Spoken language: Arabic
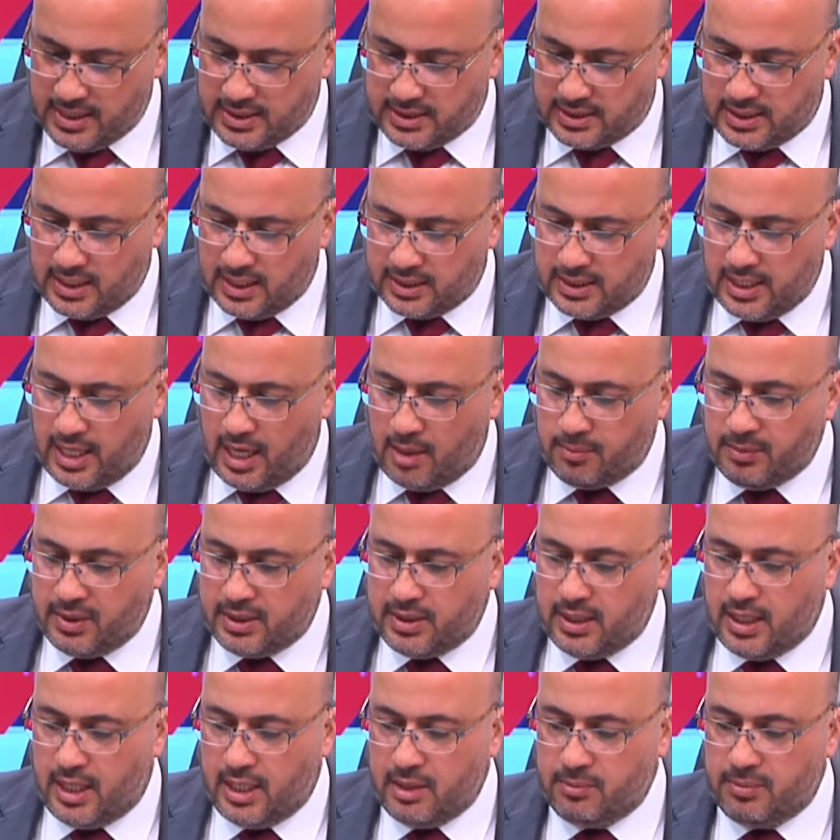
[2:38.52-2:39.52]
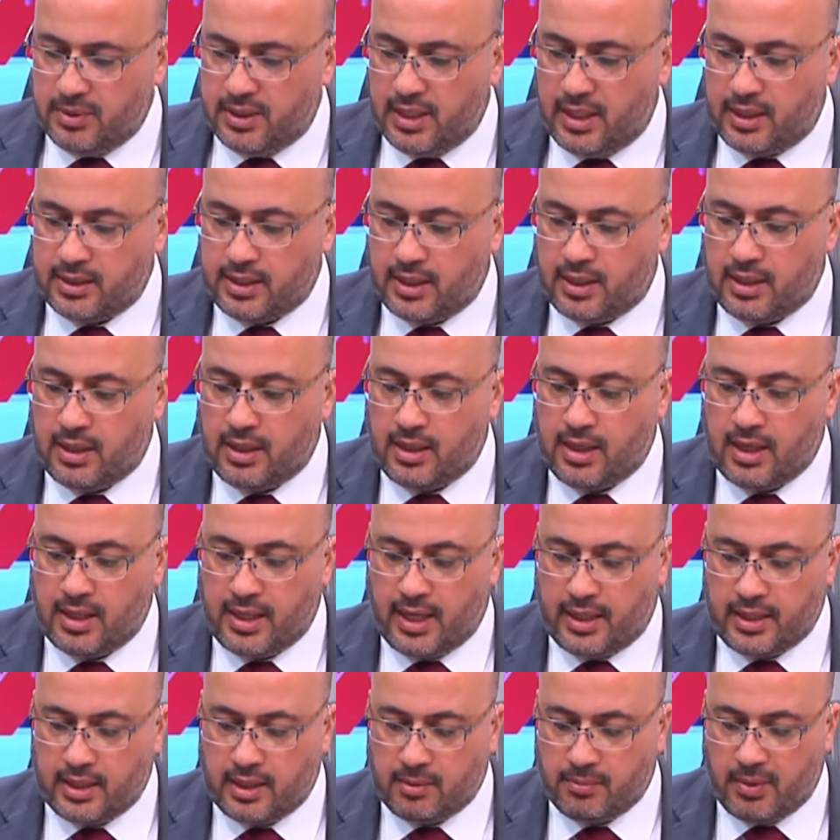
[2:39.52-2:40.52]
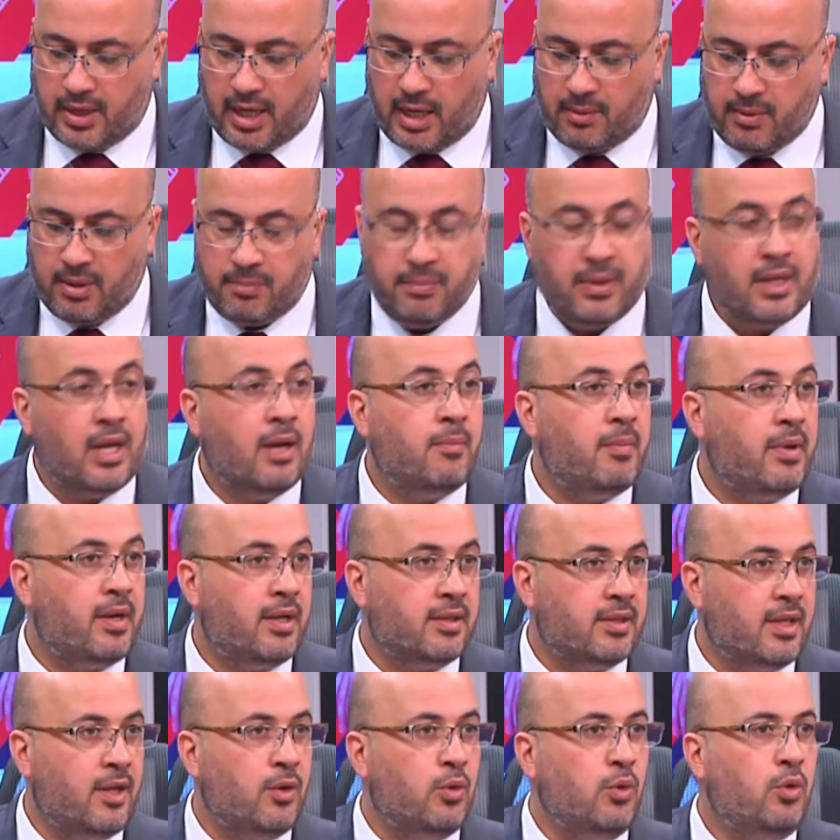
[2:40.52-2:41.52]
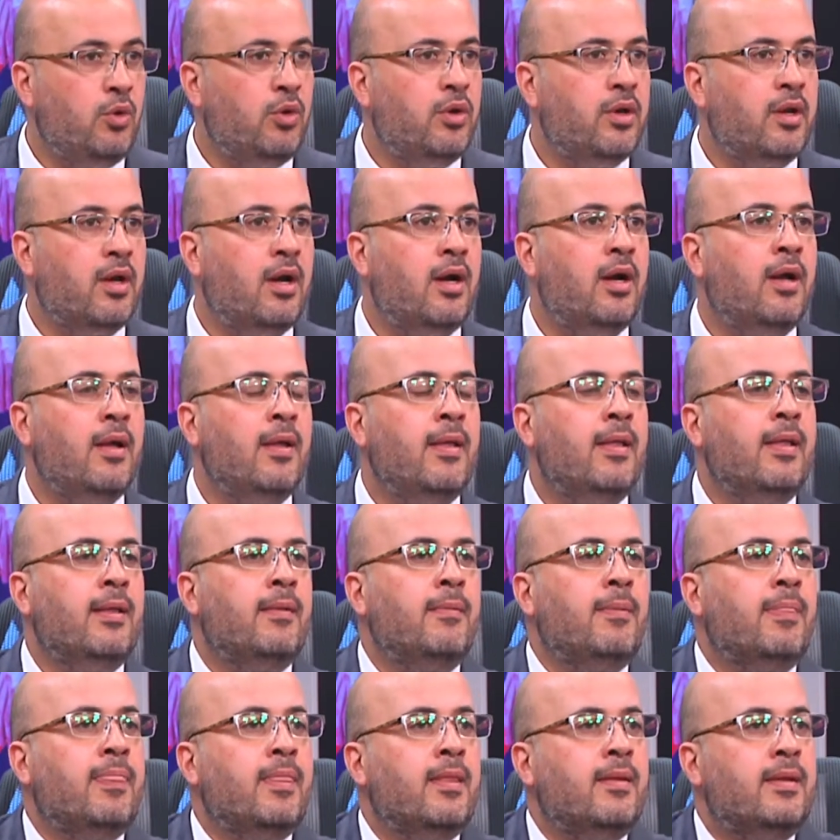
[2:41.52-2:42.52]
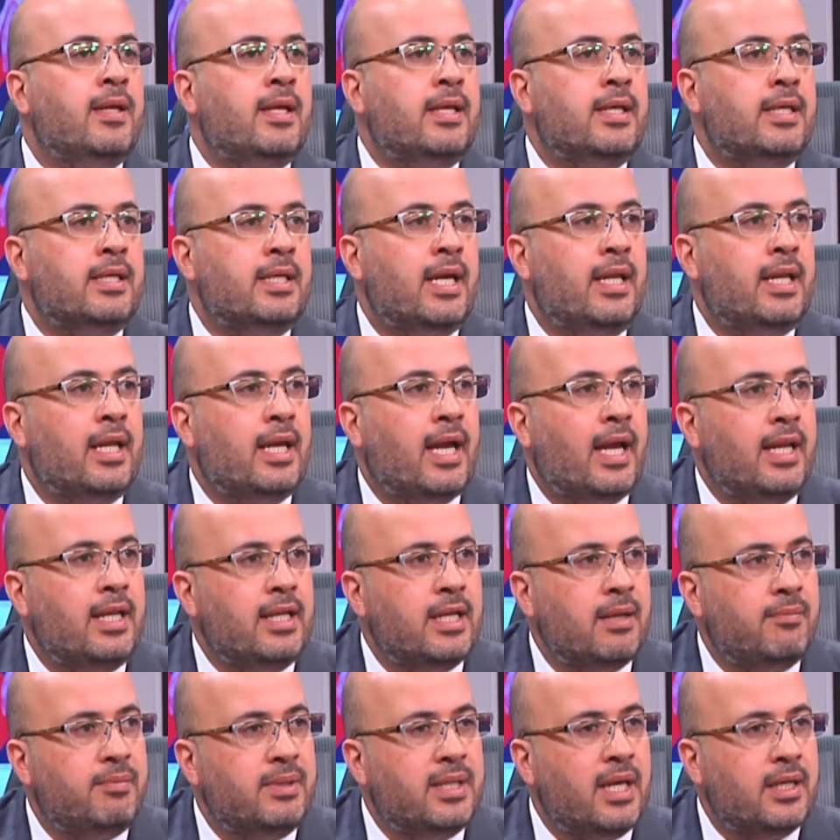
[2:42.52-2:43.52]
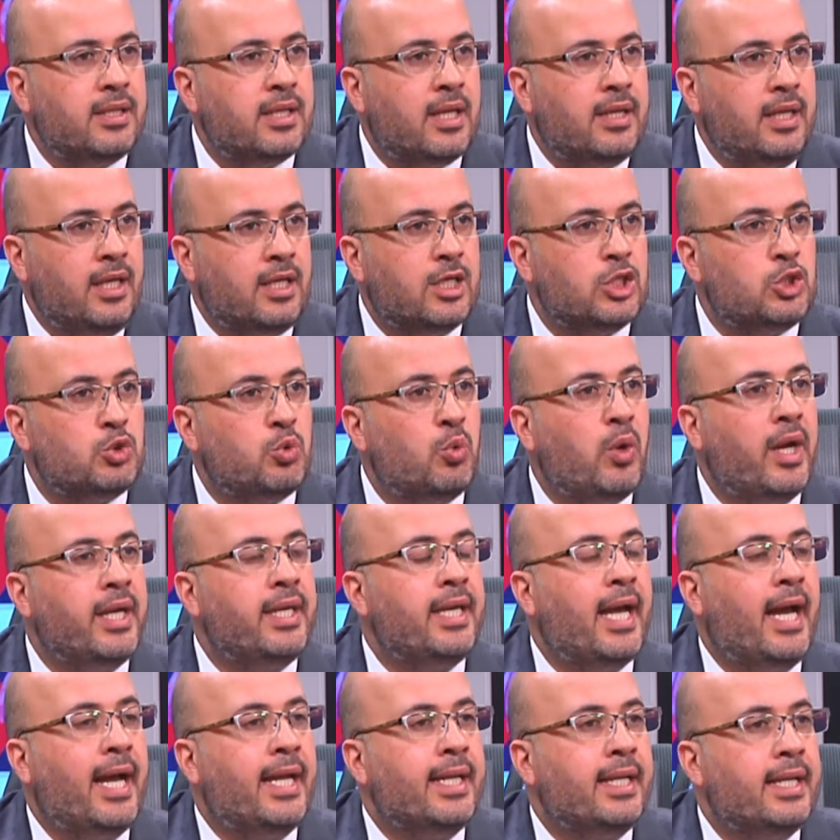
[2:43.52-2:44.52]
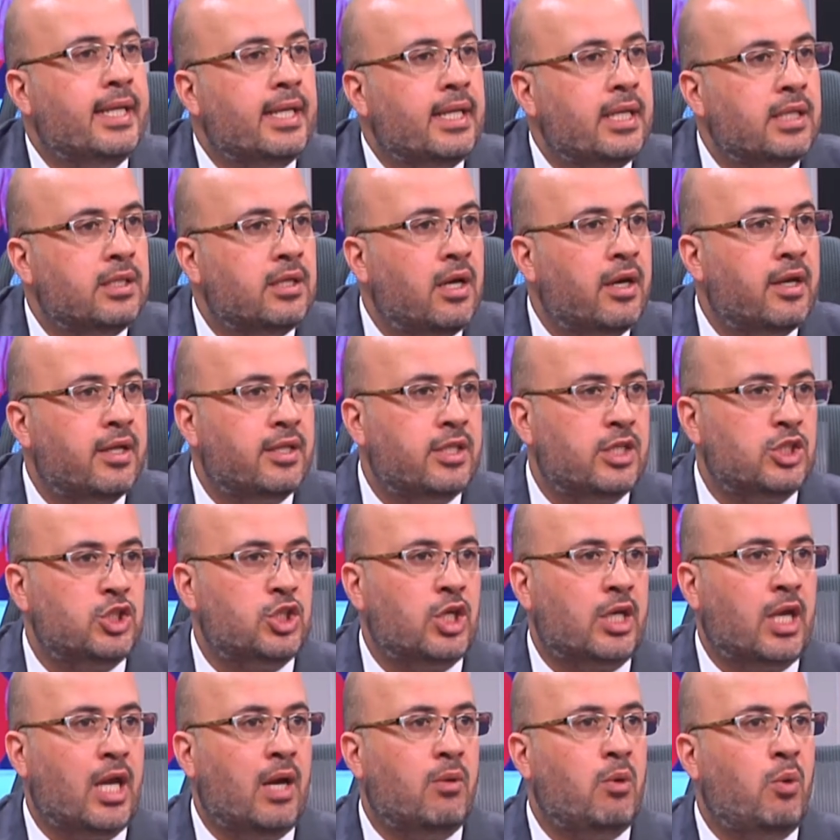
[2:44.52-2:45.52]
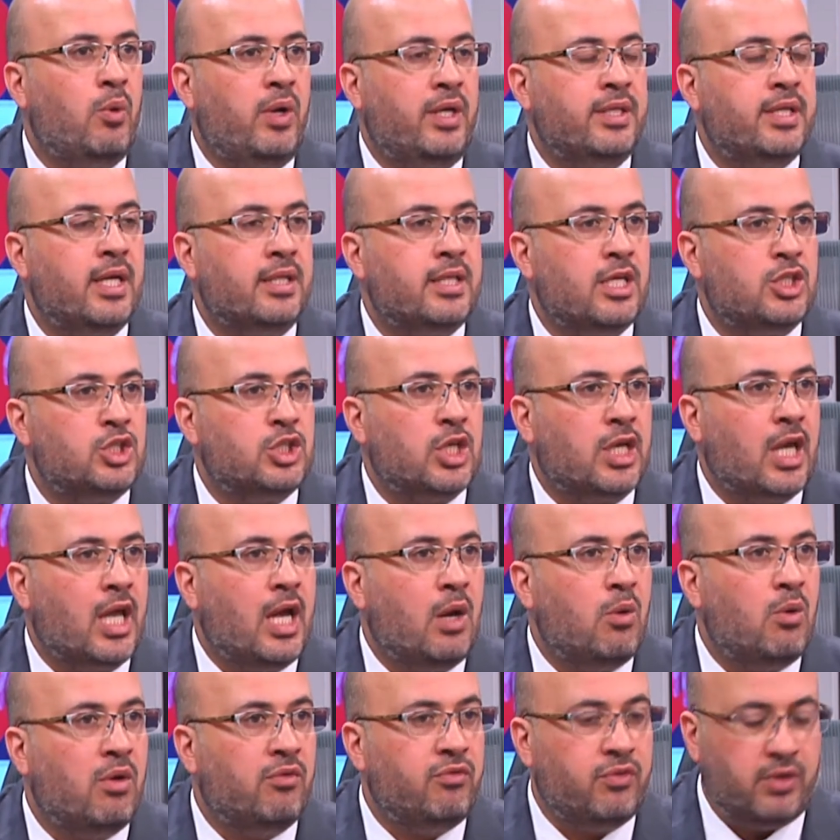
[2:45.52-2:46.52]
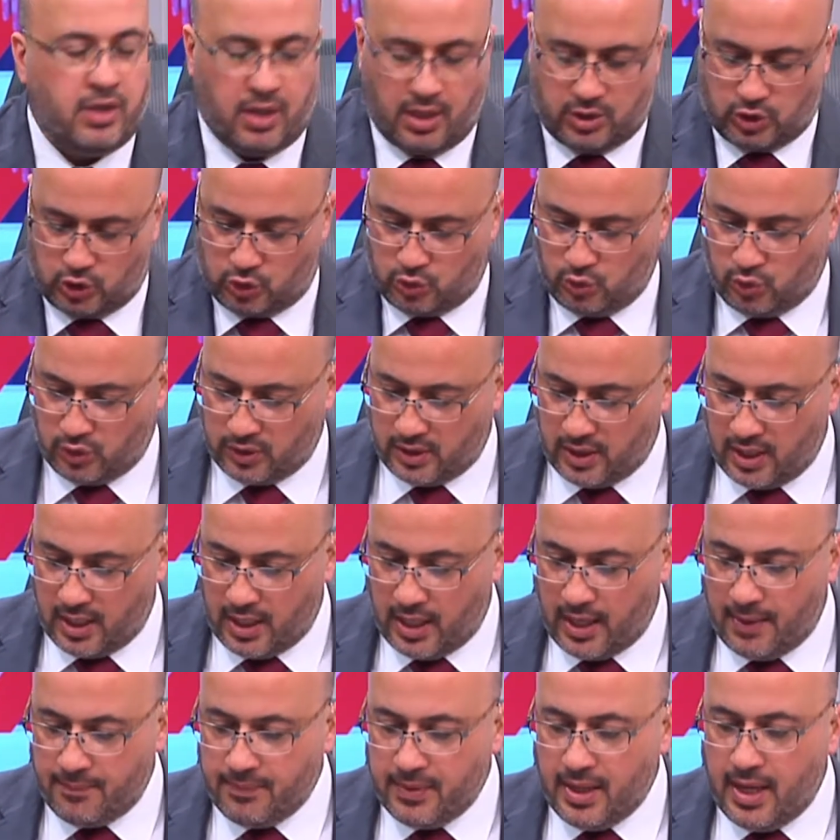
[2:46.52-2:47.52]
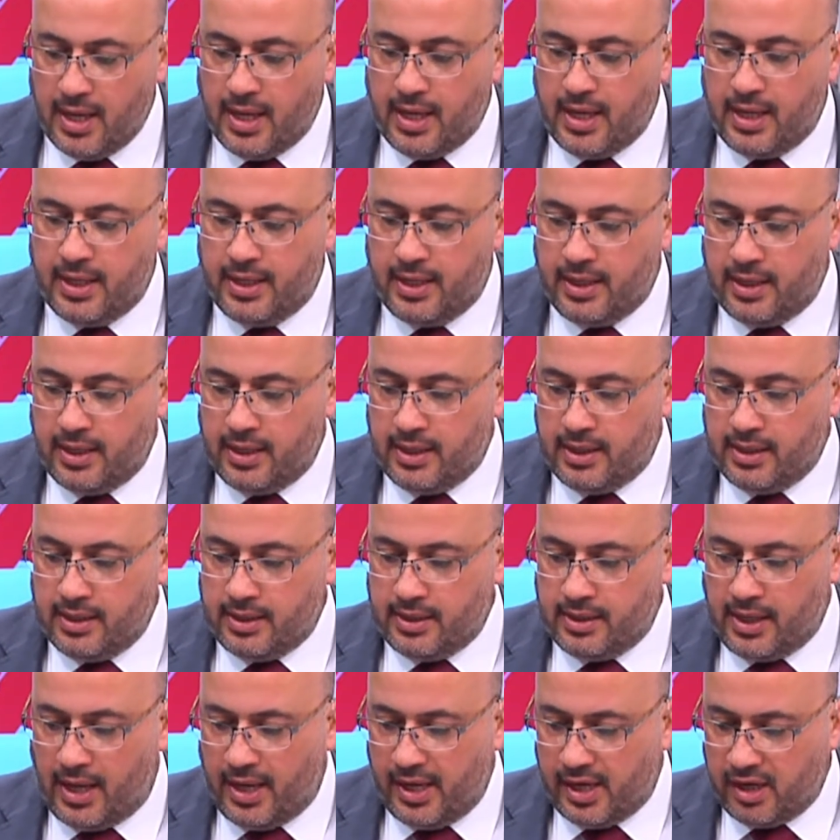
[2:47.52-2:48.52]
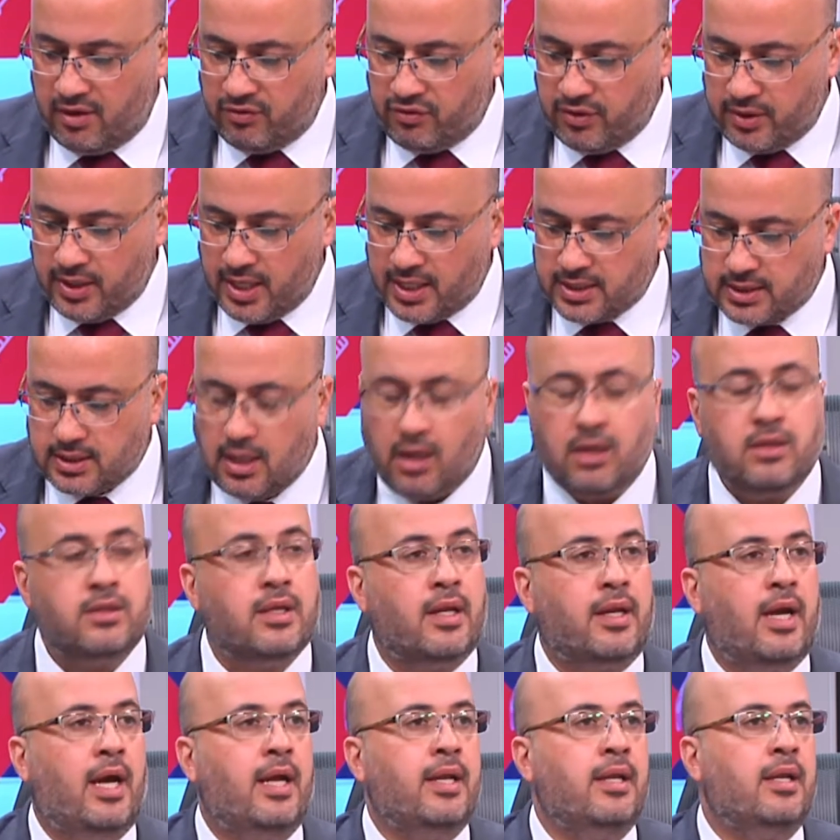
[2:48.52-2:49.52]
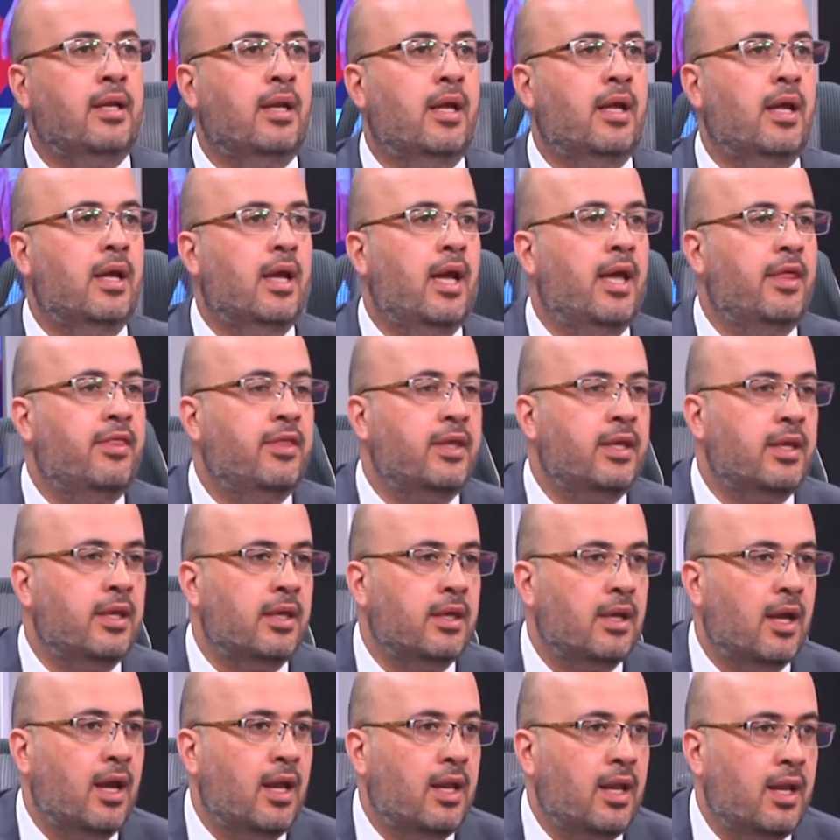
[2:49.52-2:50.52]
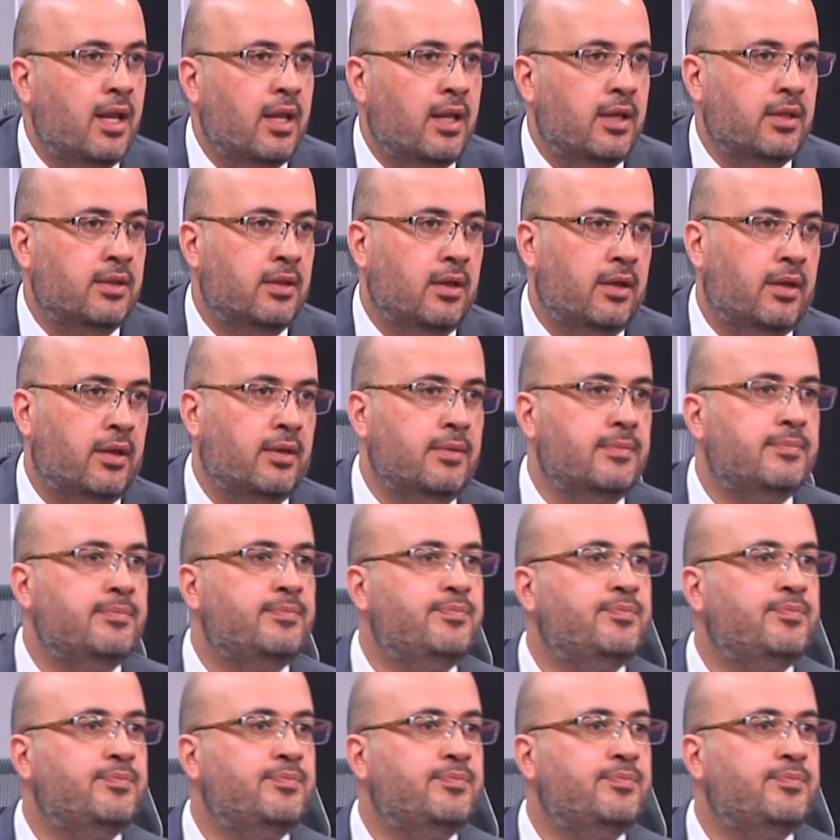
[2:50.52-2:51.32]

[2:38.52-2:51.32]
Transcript: سيادة العميد يعني بداية يعني مرحبا بك مرة أخرى أهلا وسهلا بك يعني خلينا بداية نحكي شوي عن إدارة الشكاوى ووحدات الشكاوى في الشرطة نعرف الناس أكثر عن هذه الإدارة